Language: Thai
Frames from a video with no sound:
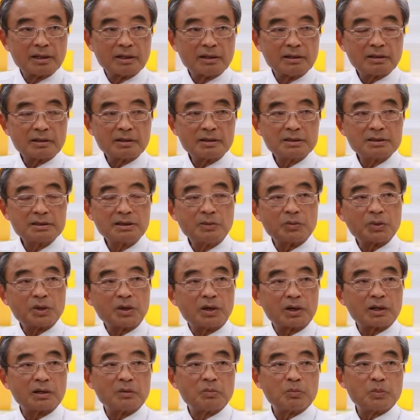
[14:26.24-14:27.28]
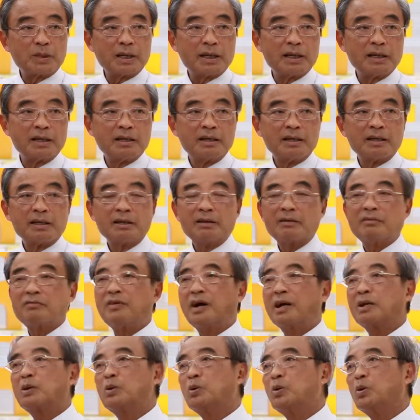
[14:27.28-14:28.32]
แล้วก็เชื่อมต่อกันไป
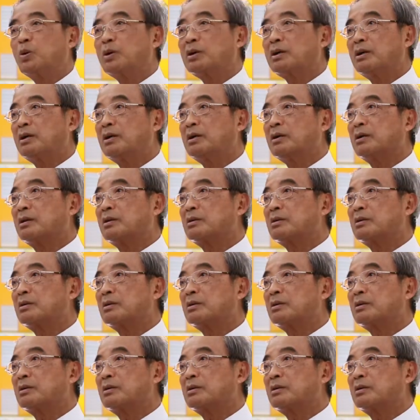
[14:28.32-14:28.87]
ฟังดูก็